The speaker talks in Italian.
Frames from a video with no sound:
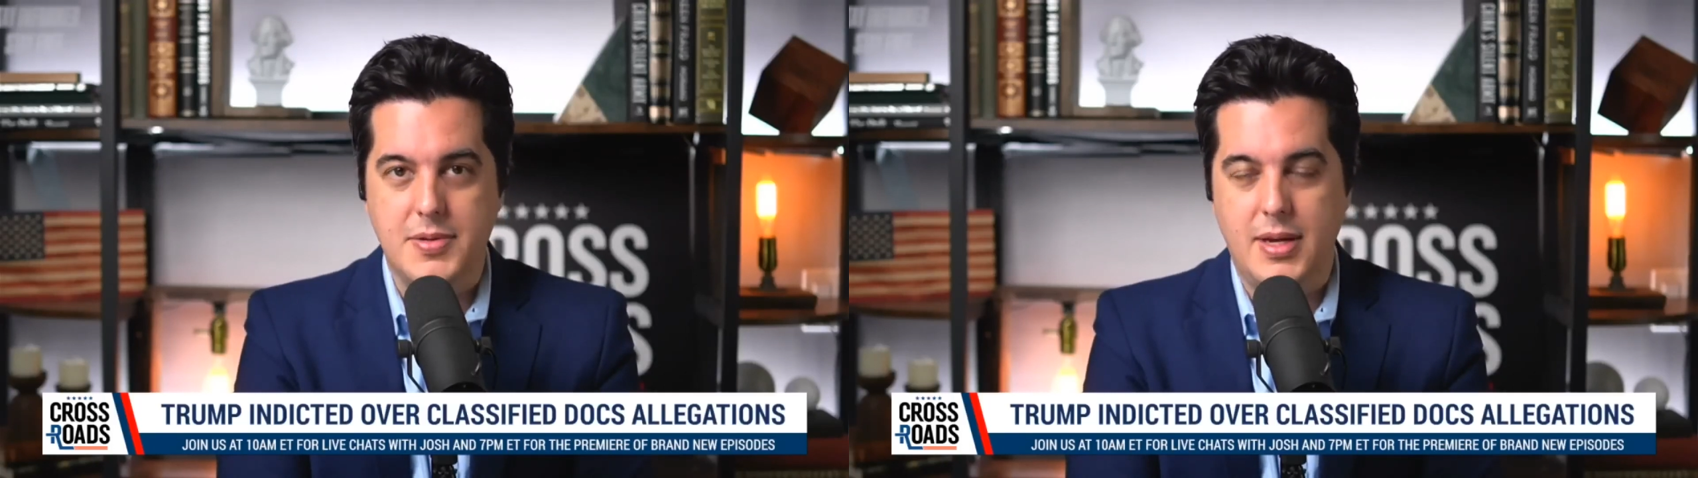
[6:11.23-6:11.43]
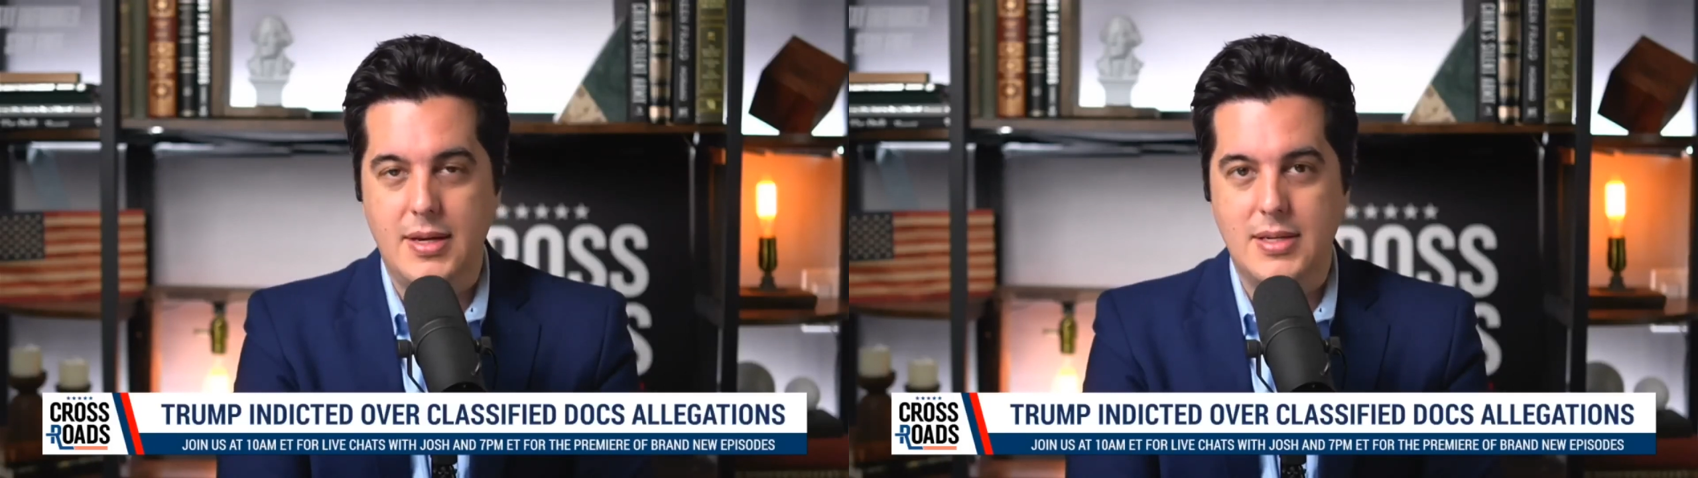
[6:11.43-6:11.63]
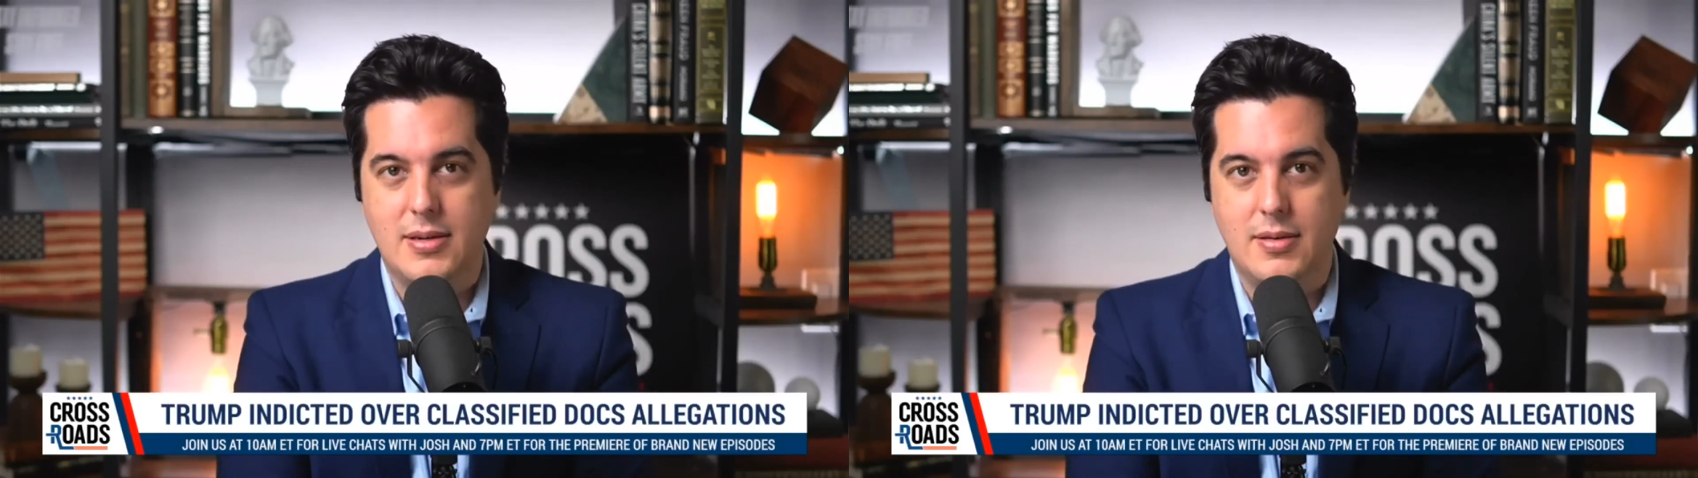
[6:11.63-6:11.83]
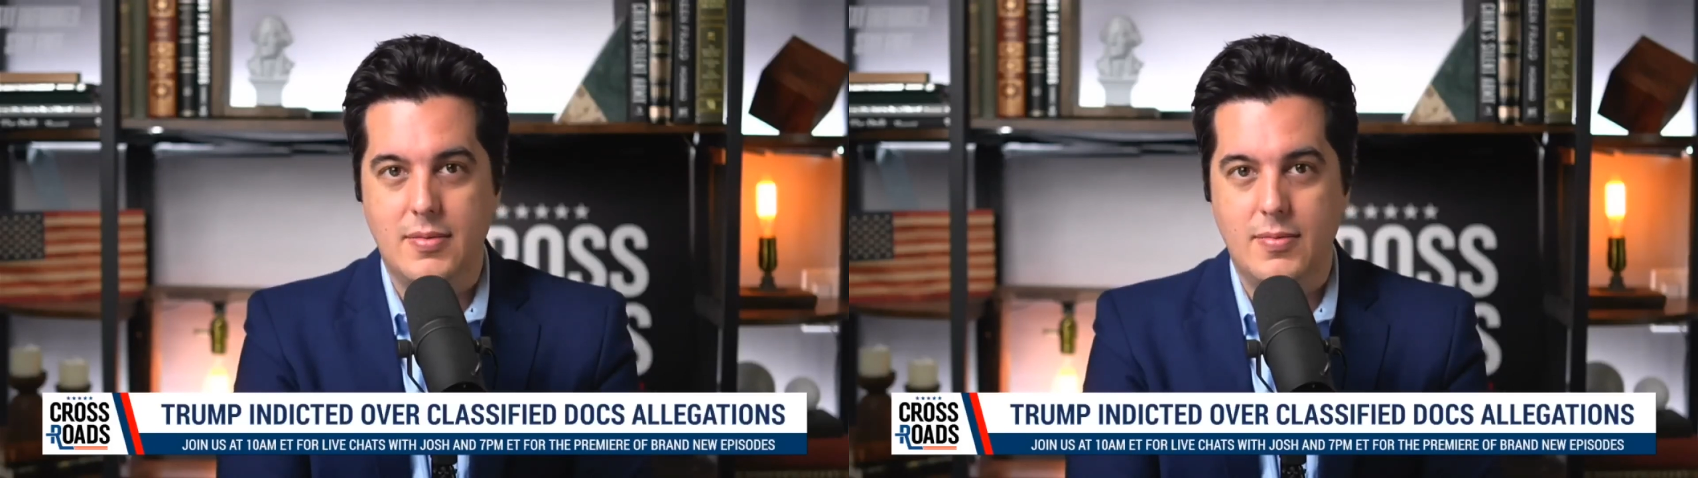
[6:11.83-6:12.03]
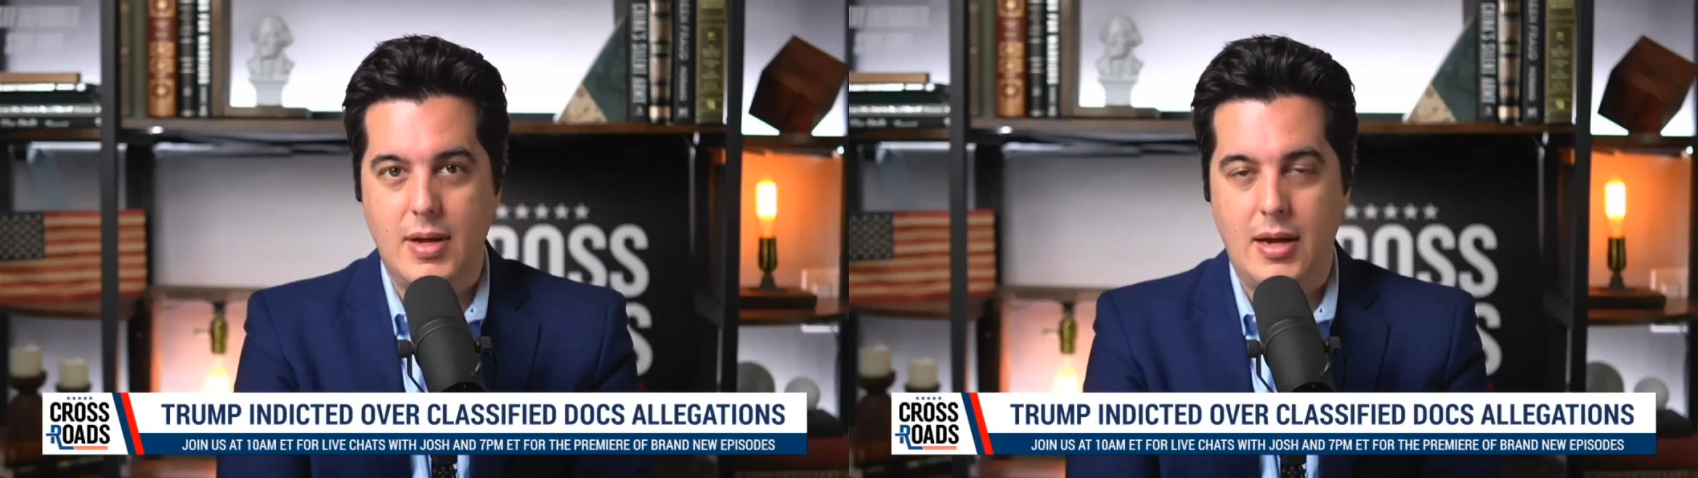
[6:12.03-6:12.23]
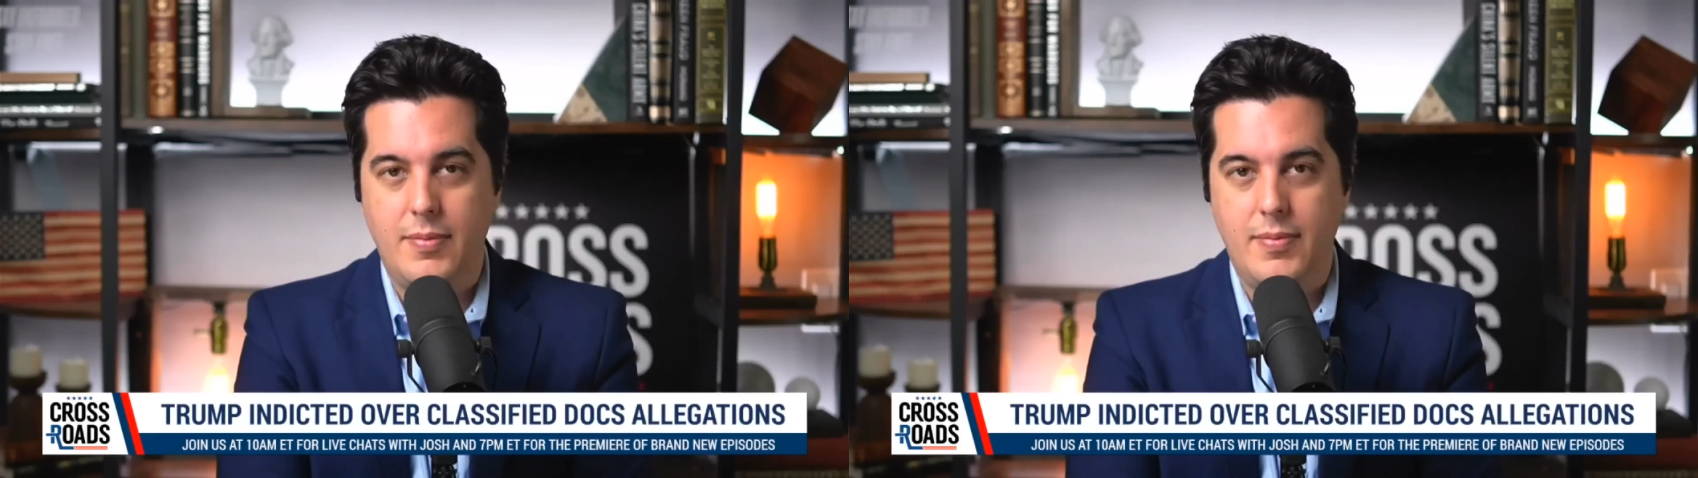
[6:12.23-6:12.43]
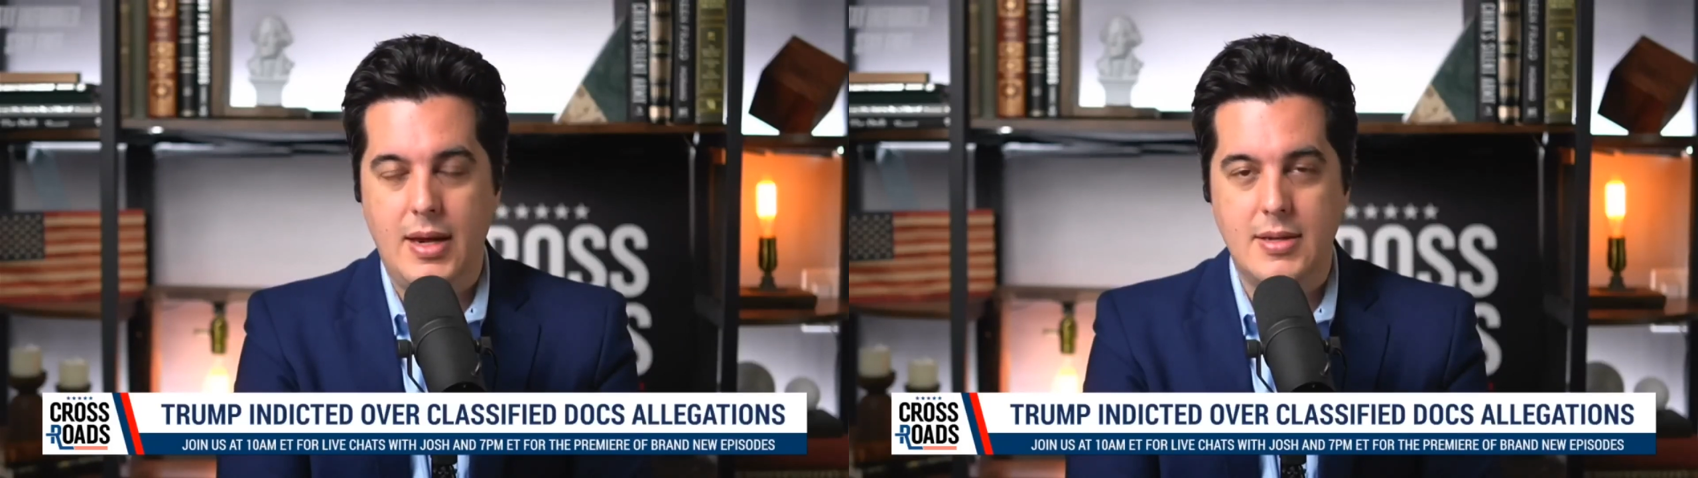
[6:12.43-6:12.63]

e Trump dovrebbe